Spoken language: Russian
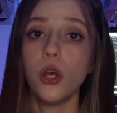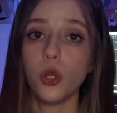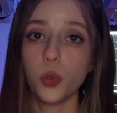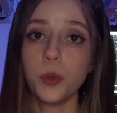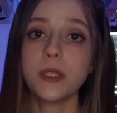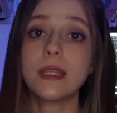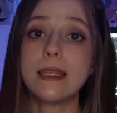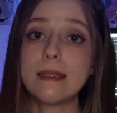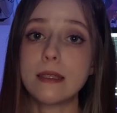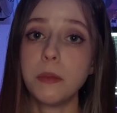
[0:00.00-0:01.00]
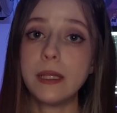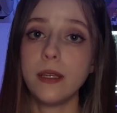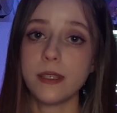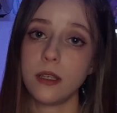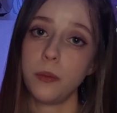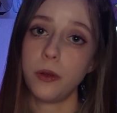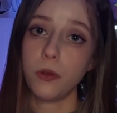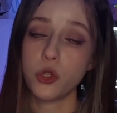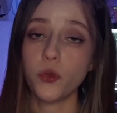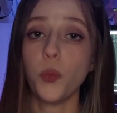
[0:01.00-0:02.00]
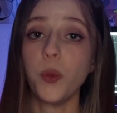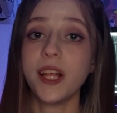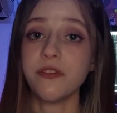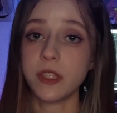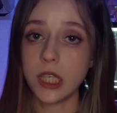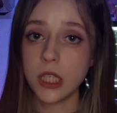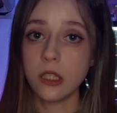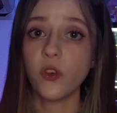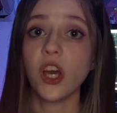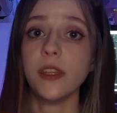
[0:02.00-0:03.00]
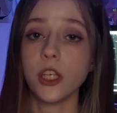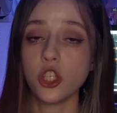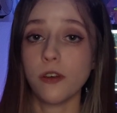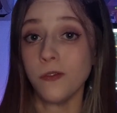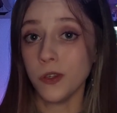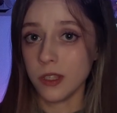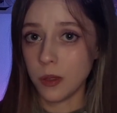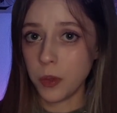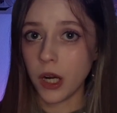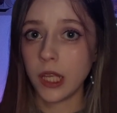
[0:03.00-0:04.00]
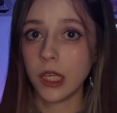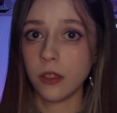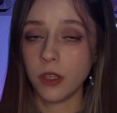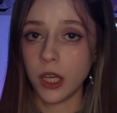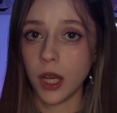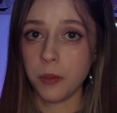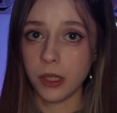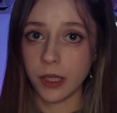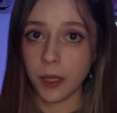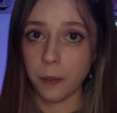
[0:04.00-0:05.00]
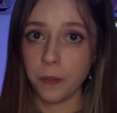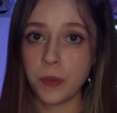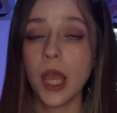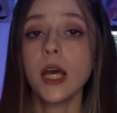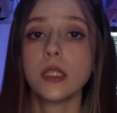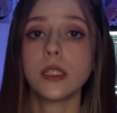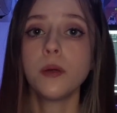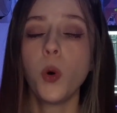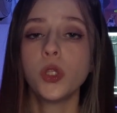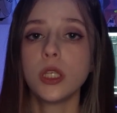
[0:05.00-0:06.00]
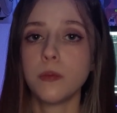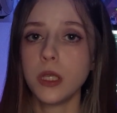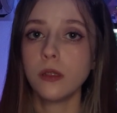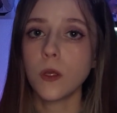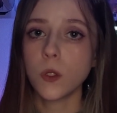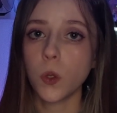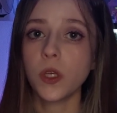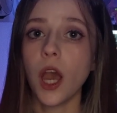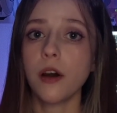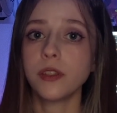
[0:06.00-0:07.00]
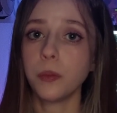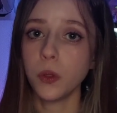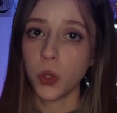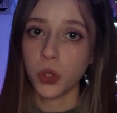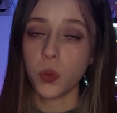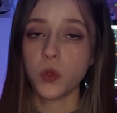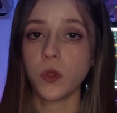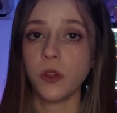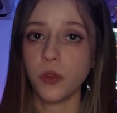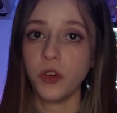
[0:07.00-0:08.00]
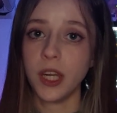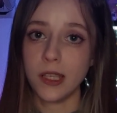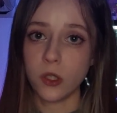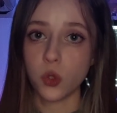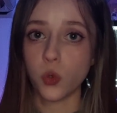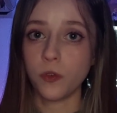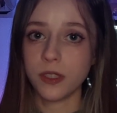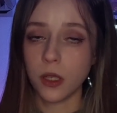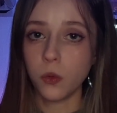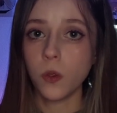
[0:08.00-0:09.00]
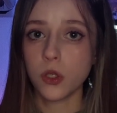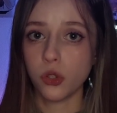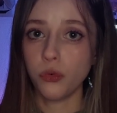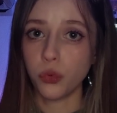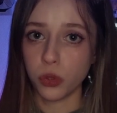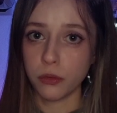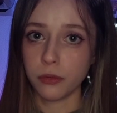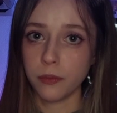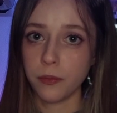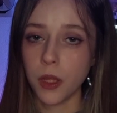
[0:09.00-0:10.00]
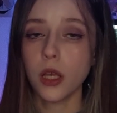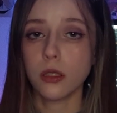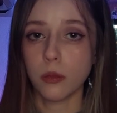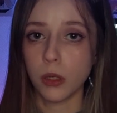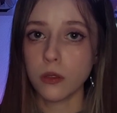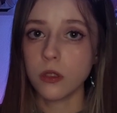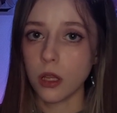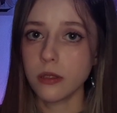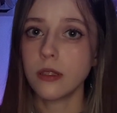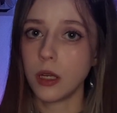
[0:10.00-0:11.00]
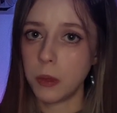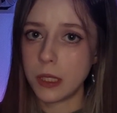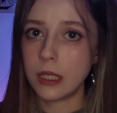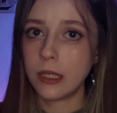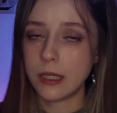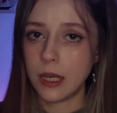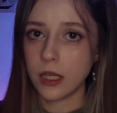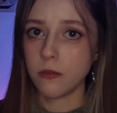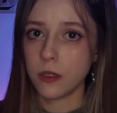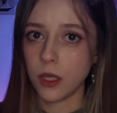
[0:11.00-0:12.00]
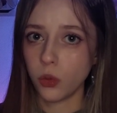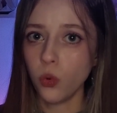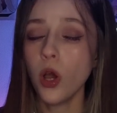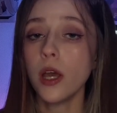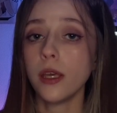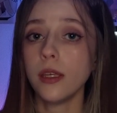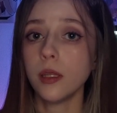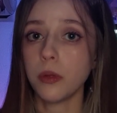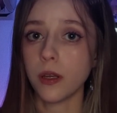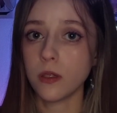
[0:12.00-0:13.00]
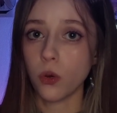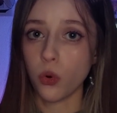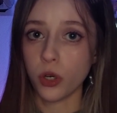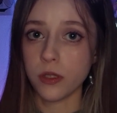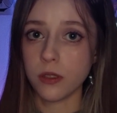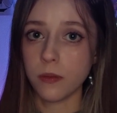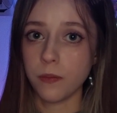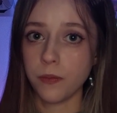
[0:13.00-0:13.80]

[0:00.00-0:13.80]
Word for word: Любец незамедлительно привел свой план действия, начав с запирания двери кабинки. Затем он изменил настройки автопилота, установив крейсерскую высоту на 100 футов – Самолет стал стремительно терять высоту и набирать скорость.